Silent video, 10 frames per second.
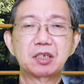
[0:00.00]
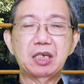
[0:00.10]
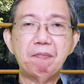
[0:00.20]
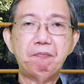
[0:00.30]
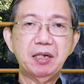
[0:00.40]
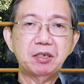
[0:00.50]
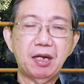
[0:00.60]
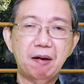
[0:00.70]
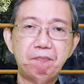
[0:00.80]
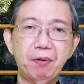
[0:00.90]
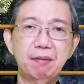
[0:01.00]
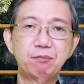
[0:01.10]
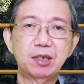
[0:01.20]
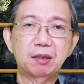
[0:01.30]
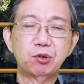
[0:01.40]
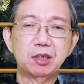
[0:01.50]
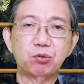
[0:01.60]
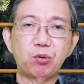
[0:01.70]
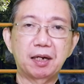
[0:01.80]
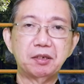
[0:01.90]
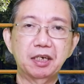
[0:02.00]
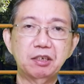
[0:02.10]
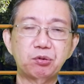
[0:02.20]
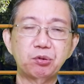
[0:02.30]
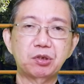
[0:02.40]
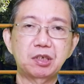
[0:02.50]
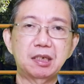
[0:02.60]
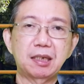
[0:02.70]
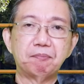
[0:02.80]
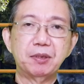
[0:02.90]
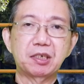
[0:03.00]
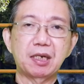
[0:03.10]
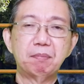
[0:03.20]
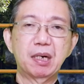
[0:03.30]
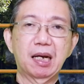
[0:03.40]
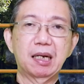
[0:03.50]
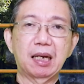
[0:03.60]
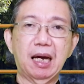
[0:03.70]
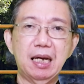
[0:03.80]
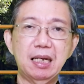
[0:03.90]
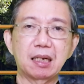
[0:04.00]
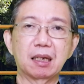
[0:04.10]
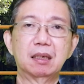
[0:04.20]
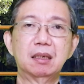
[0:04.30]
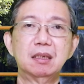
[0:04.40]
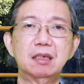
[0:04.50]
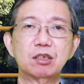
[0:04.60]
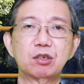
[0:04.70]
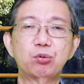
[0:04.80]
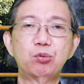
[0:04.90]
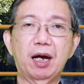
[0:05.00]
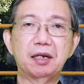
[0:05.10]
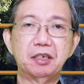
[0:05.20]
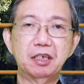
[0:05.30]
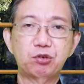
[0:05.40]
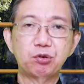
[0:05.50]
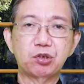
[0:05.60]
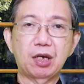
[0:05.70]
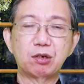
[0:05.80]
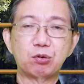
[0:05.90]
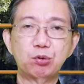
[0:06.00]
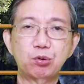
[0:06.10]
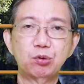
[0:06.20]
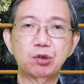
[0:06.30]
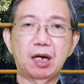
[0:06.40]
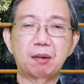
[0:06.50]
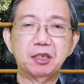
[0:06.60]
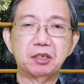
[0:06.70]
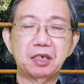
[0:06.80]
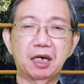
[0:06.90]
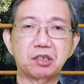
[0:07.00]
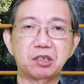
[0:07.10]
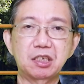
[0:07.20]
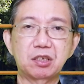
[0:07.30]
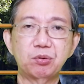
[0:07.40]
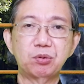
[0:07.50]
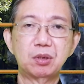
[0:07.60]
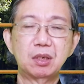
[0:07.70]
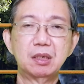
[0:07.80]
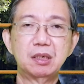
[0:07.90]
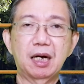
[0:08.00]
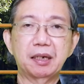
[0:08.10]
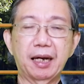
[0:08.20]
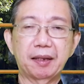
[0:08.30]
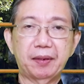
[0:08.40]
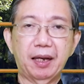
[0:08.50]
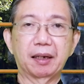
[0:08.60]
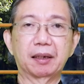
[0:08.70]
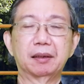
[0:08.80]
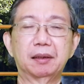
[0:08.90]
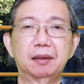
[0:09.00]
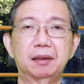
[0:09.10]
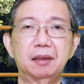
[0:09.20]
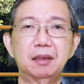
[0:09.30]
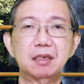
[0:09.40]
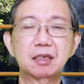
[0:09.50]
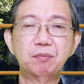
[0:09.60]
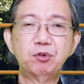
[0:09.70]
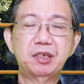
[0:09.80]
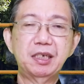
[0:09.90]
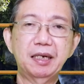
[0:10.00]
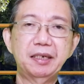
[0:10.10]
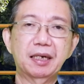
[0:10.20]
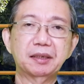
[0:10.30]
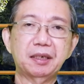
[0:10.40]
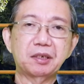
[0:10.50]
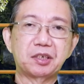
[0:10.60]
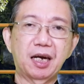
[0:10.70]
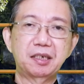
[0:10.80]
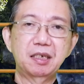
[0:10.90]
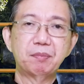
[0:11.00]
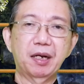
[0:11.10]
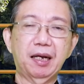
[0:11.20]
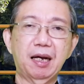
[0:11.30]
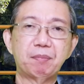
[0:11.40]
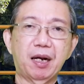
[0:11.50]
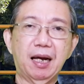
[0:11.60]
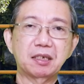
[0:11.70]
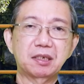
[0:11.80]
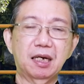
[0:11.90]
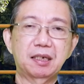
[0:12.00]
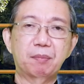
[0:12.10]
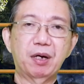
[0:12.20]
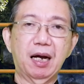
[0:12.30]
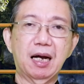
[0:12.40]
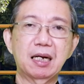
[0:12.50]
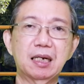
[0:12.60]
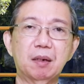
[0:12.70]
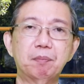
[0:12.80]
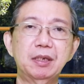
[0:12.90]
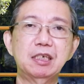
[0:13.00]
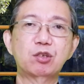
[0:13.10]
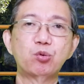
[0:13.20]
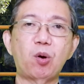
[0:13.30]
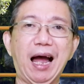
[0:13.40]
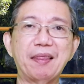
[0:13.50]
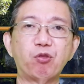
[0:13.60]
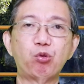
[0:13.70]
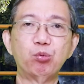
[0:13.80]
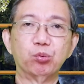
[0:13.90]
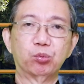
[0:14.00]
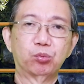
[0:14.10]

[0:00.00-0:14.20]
Sampai-sampai murid-murid Tuhan Yesus tidak bisa mengenal Tuhan Yesus Sang Guru, Sang Mesias itu yang datang. Kemudian yang terjadi mereka merasa dan menganggap itu hantu.